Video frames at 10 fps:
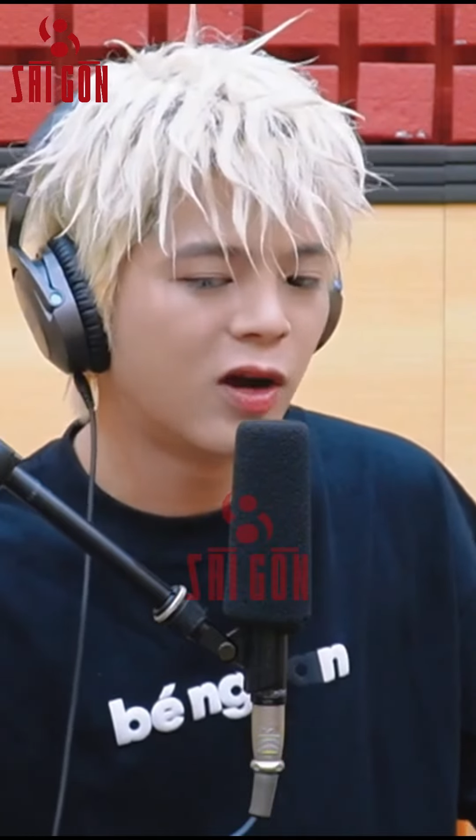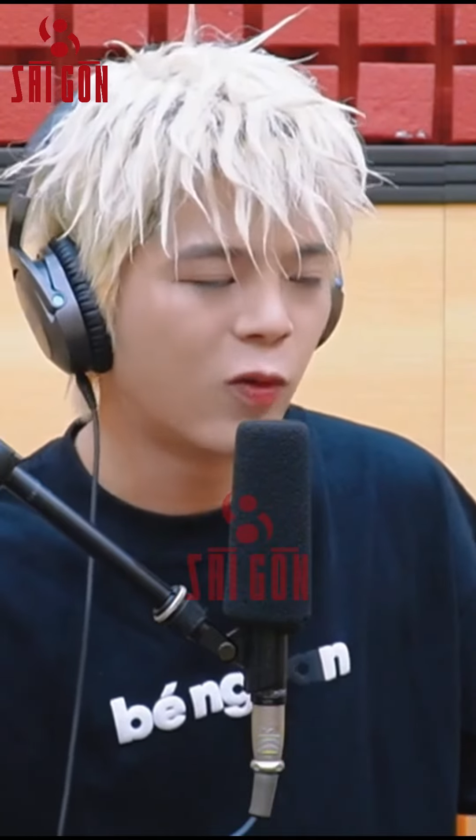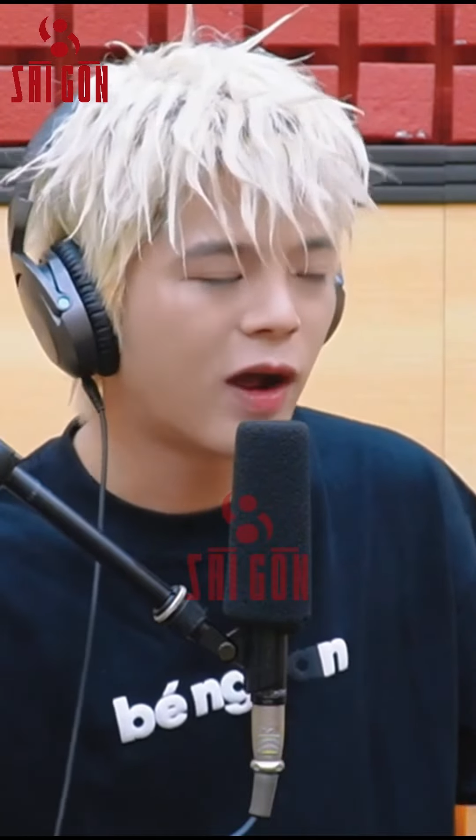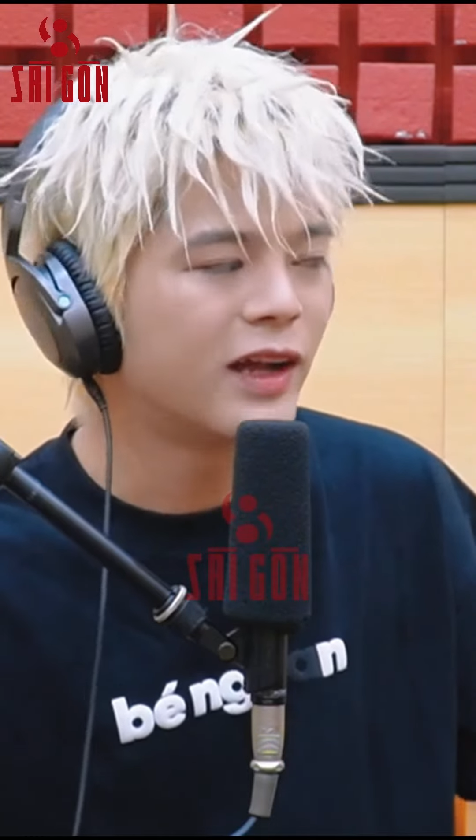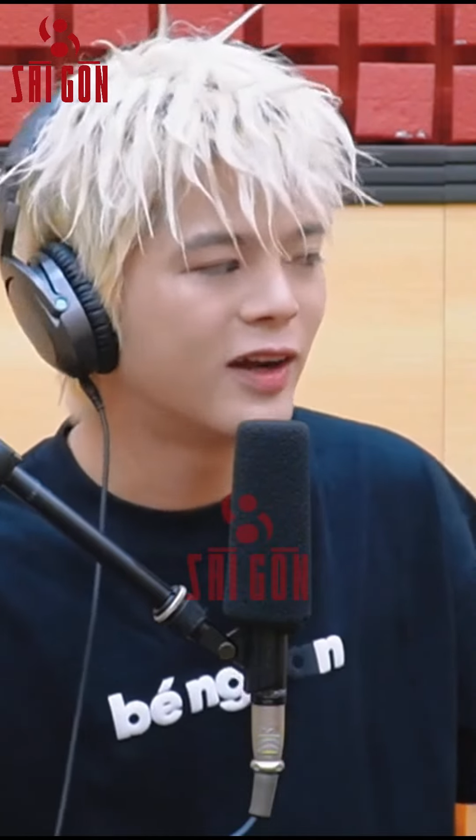ở
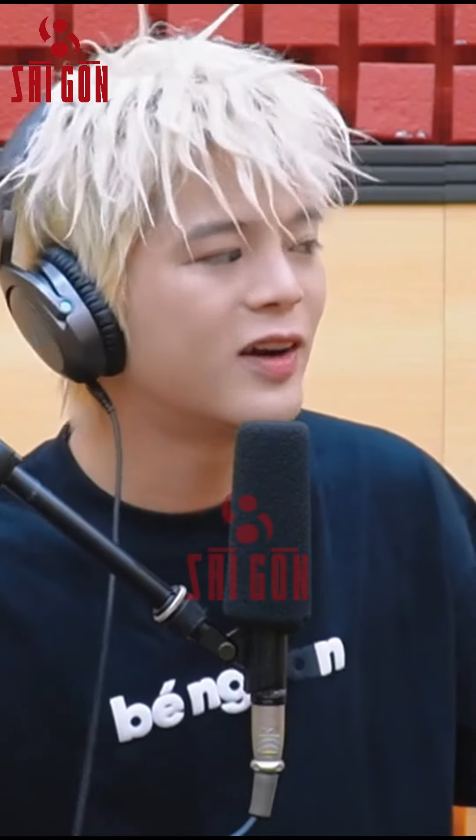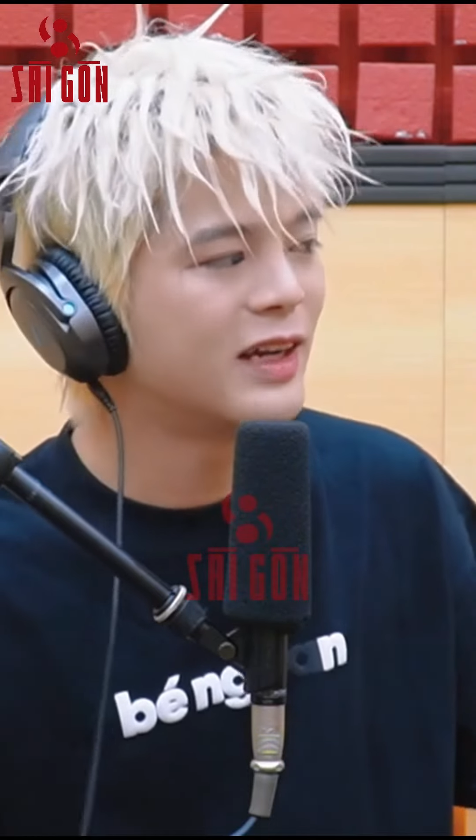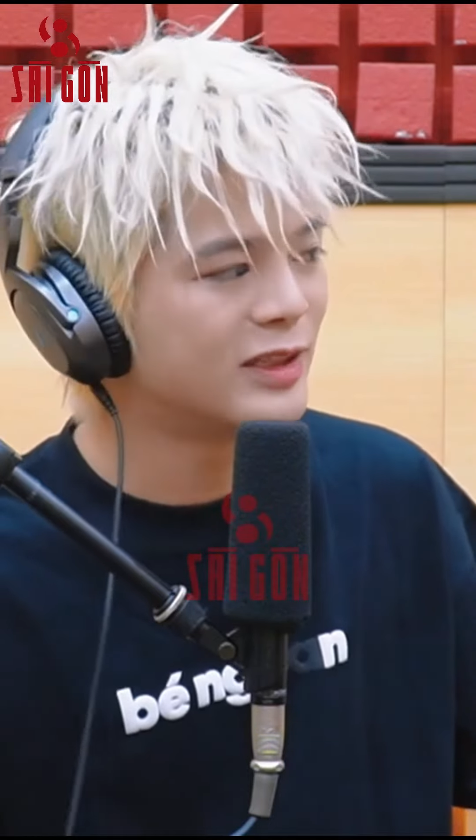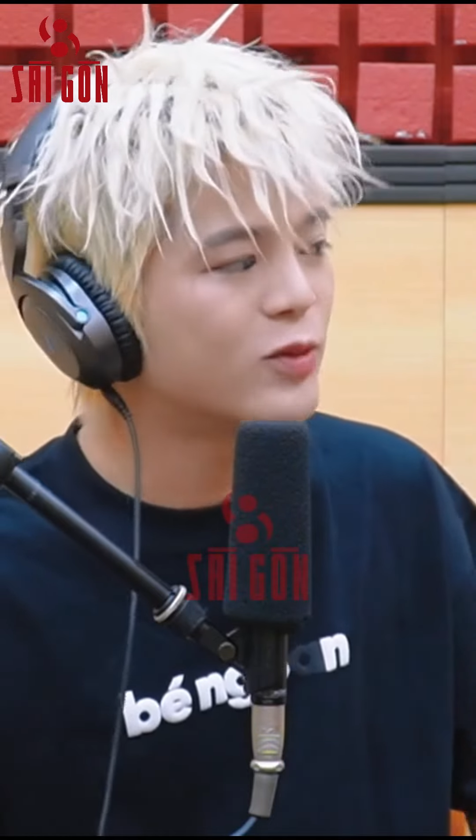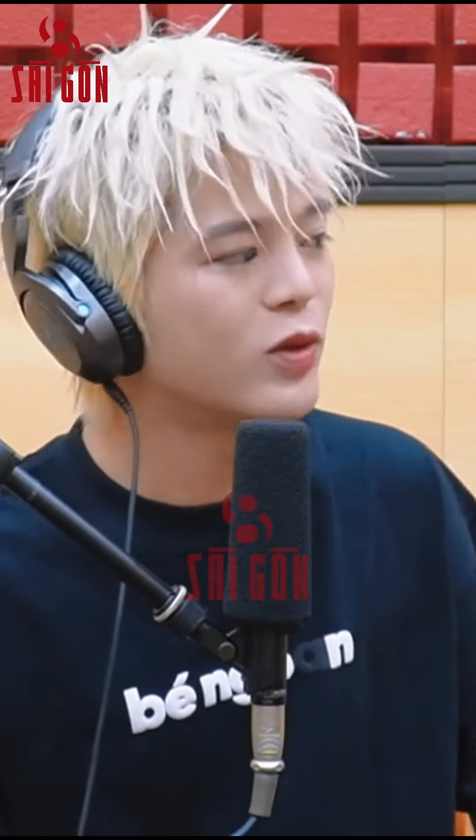ngoài hơn
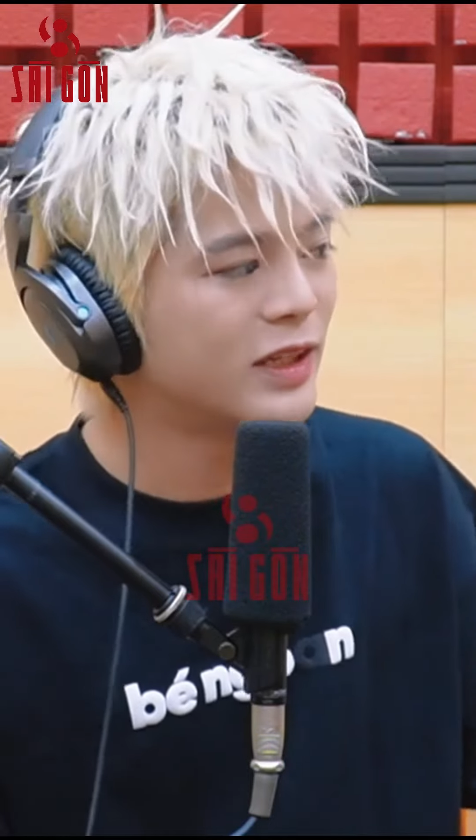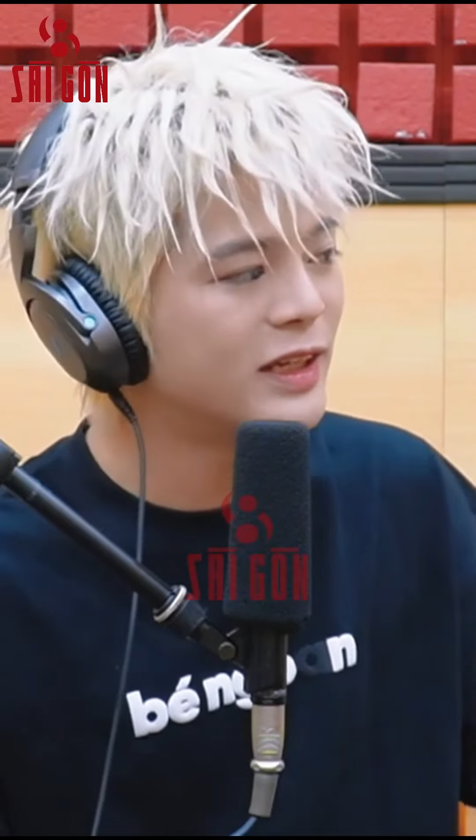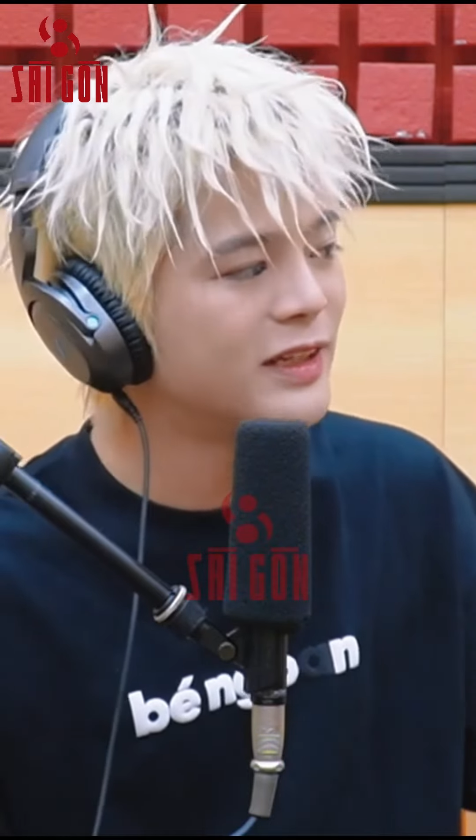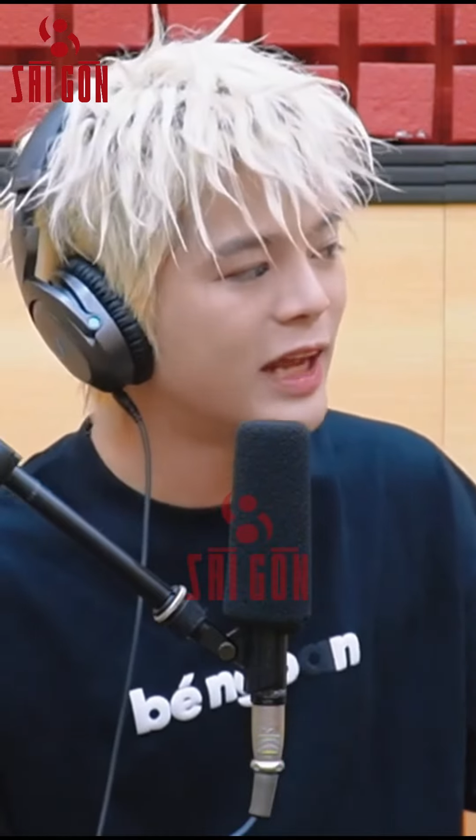là trong cuộc thi